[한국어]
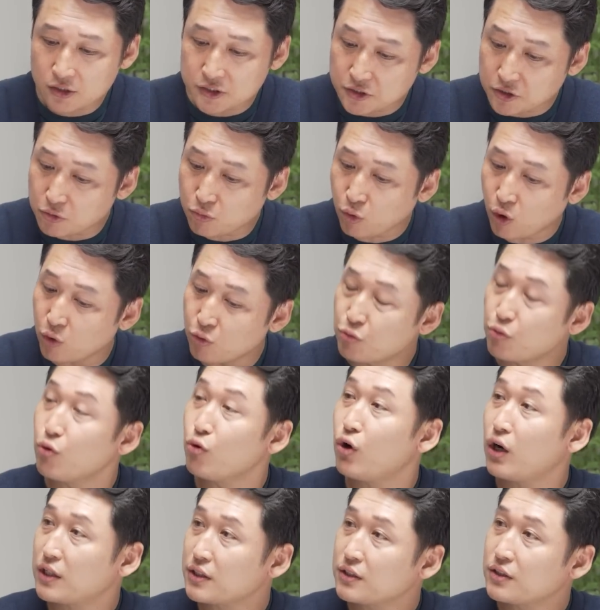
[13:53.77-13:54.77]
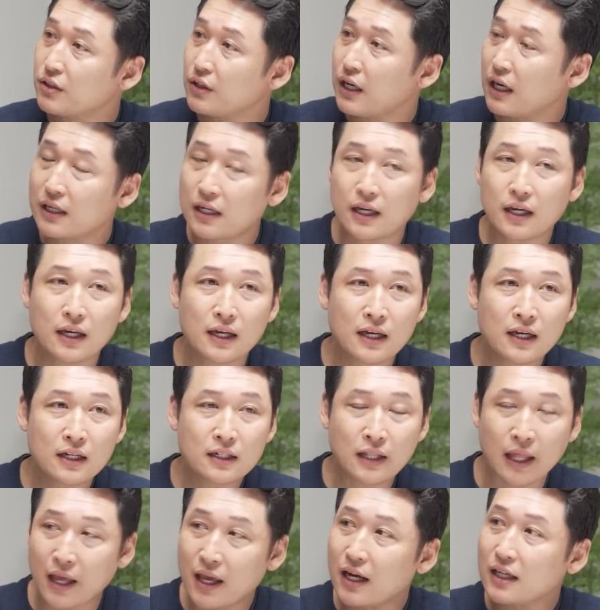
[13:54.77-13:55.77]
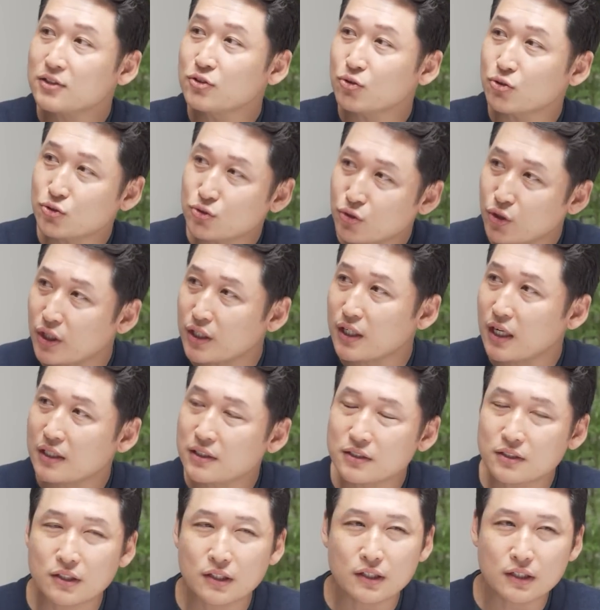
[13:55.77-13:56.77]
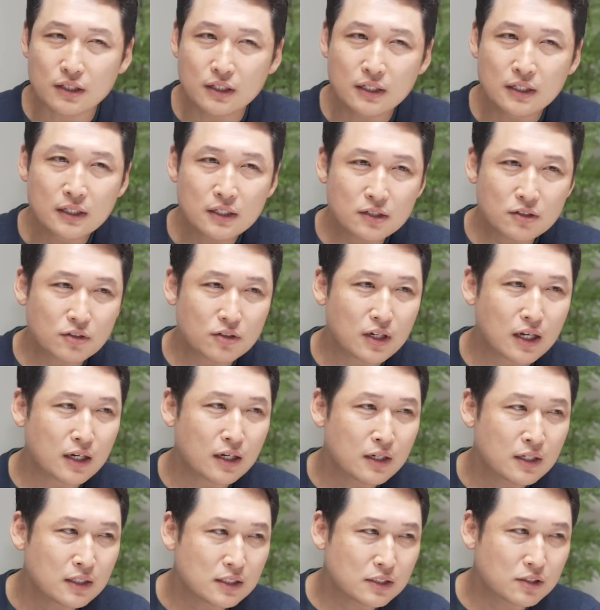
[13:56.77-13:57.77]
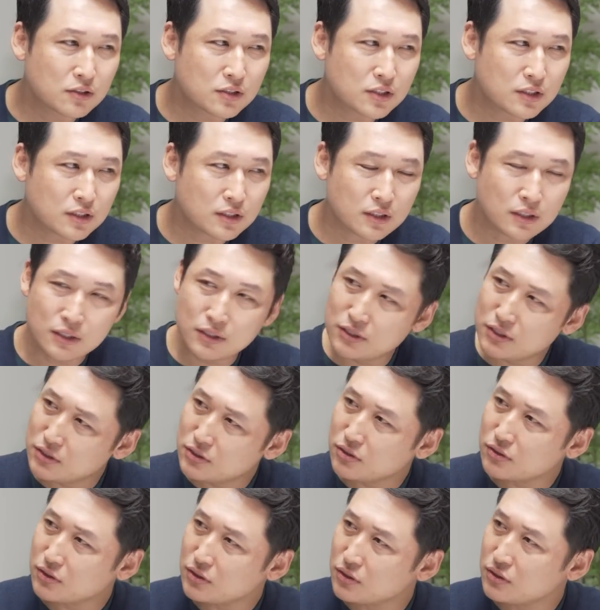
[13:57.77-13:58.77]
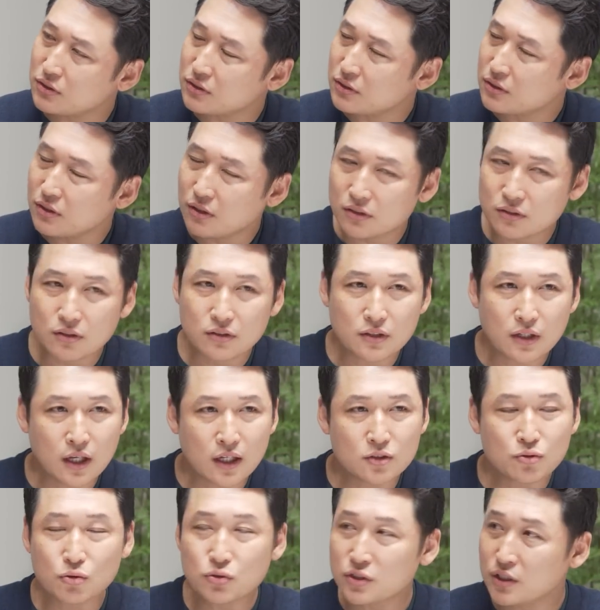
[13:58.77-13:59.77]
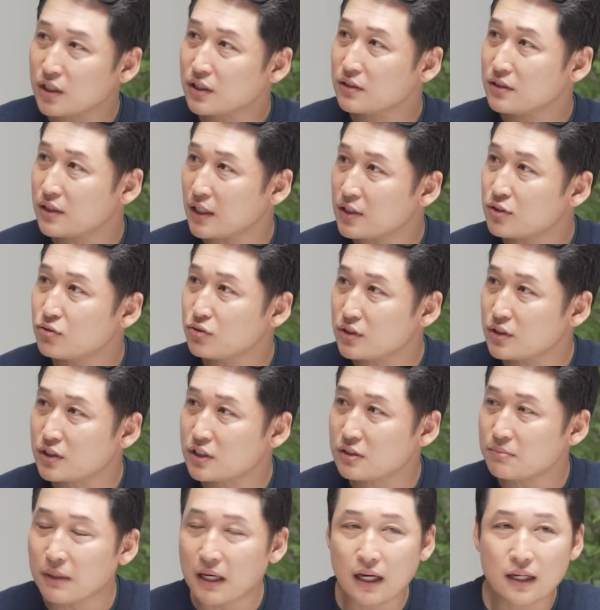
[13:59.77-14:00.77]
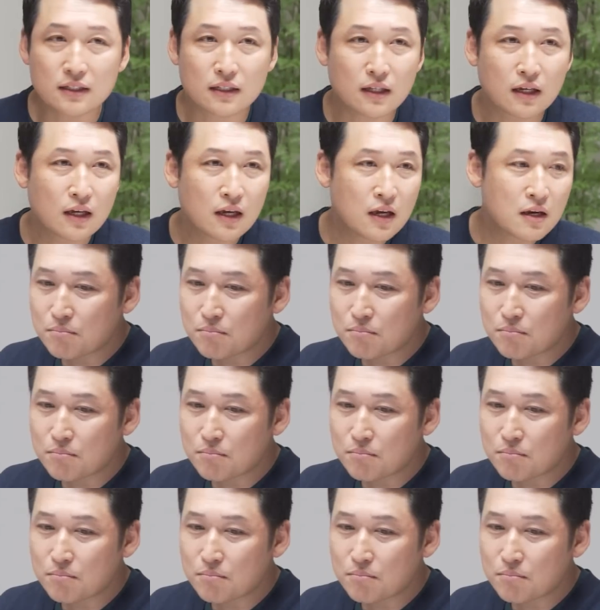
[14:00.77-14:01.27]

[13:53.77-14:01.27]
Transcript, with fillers: 그걸 공고하는 거야. 하나의 대안으로서 얘기하는 거야. 그러나 이것이 일시적인 어떤 해소책은 될 수 있지만 네.